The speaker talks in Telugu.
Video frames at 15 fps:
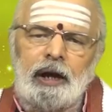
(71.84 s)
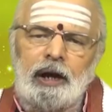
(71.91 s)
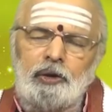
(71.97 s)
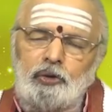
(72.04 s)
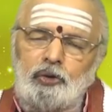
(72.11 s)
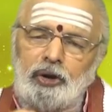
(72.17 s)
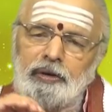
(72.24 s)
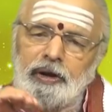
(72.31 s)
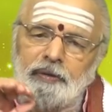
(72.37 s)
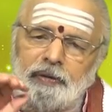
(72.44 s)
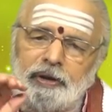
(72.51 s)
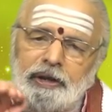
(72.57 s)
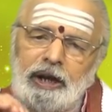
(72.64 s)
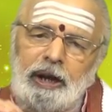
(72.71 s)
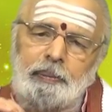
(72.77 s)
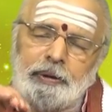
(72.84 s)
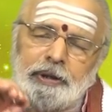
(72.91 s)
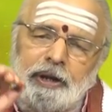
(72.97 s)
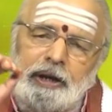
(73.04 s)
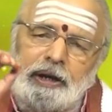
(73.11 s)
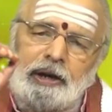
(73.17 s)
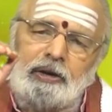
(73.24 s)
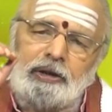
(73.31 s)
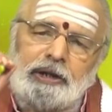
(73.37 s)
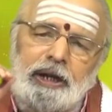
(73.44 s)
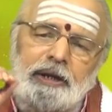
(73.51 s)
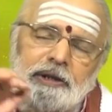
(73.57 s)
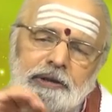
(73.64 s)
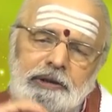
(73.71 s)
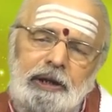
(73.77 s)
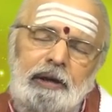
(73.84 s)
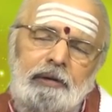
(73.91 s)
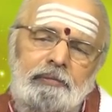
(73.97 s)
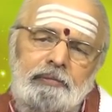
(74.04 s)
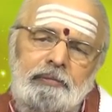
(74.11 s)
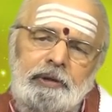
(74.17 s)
అనుకూలమైన ఫలితాలు ప్రతి రంగంలో సాధిస్తారు